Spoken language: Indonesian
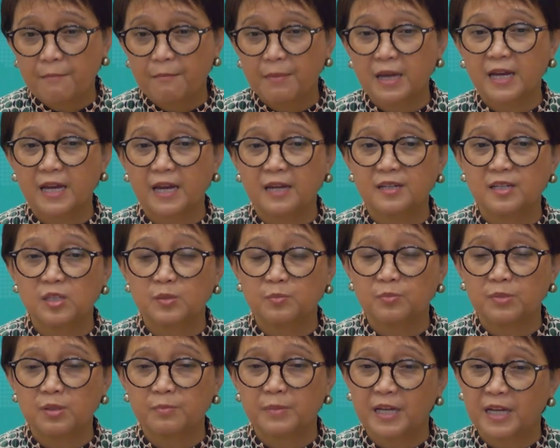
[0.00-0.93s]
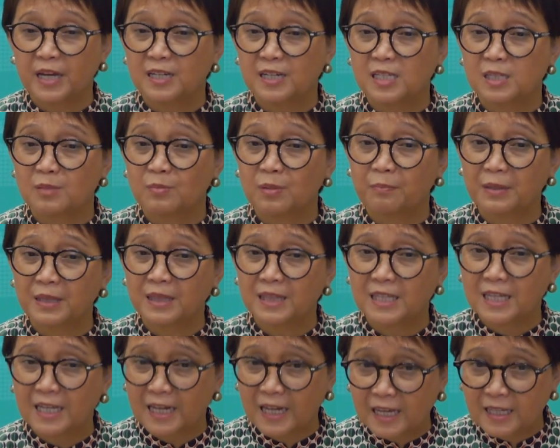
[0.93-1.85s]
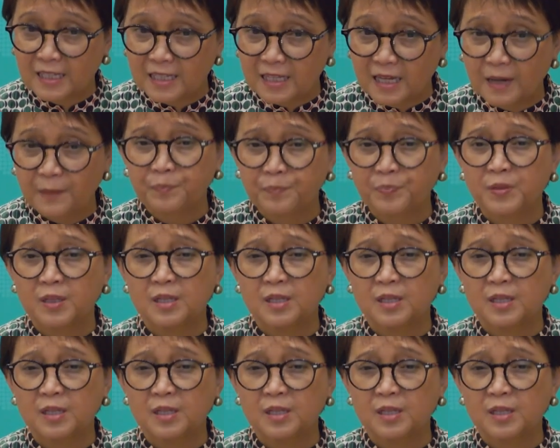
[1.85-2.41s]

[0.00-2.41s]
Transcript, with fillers: mekanisme-mekanisme penting lainnya